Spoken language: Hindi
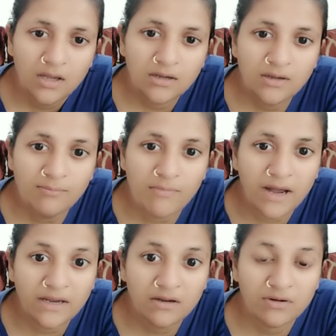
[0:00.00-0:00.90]
कि
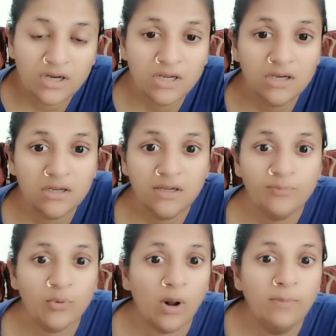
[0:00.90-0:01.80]
माइग्रेन की
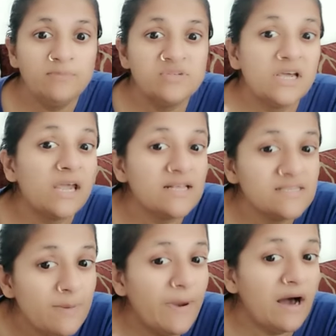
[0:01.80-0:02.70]
प्रॉब्लम से
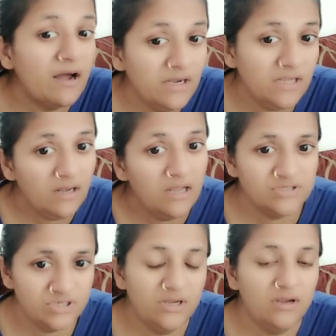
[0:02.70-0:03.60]
कैसे बाहर निकला
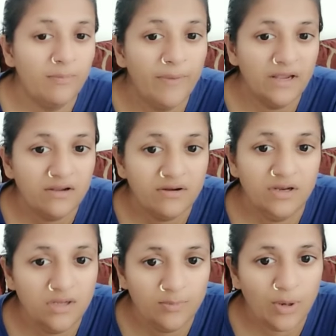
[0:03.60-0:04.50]
जाए माइग्रेन
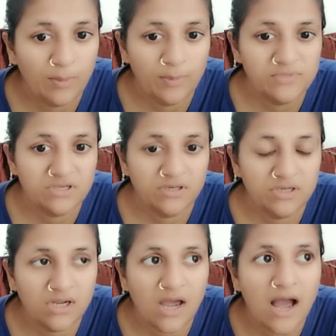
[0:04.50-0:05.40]
की प्रॉब्लम से
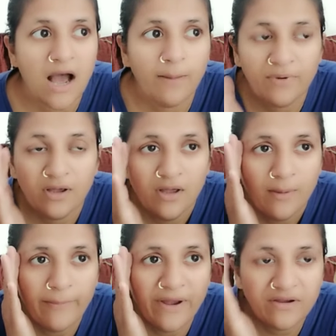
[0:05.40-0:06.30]
ठीक है आप
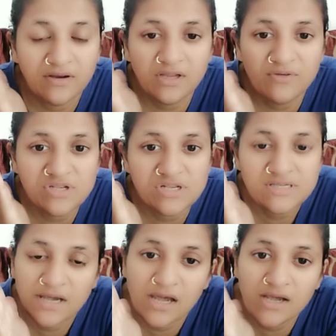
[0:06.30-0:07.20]
माइग्रेन की वजह से
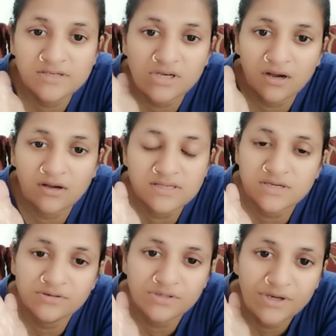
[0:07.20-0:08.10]
एक जगह
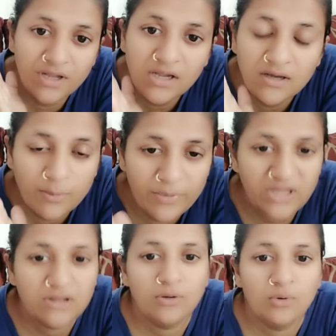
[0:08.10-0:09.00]
कंसंट्रेट नहीं कर
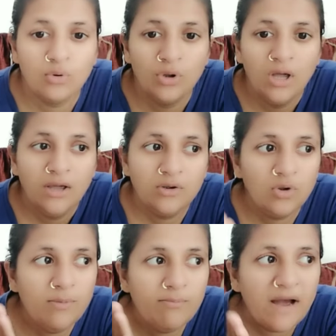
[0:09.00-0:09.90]
पाते हो
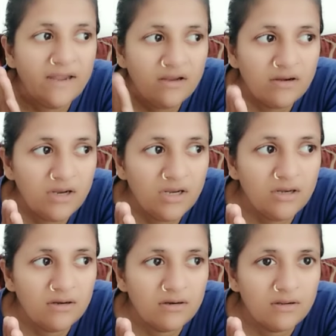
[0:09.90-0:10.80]
क्योंकि माइग्रेन
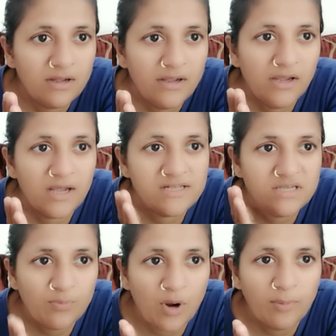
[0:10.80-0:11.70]
एक ऐसी
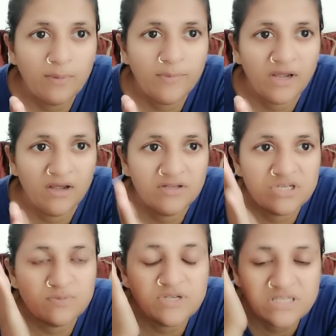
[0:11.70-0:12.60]
प्रॉब्लम है
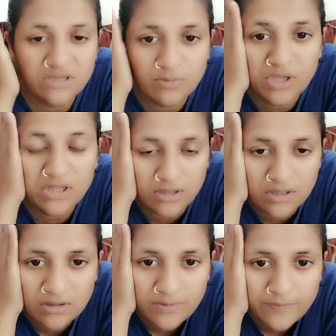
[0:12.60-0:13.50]
जिसमें सिर में दर्द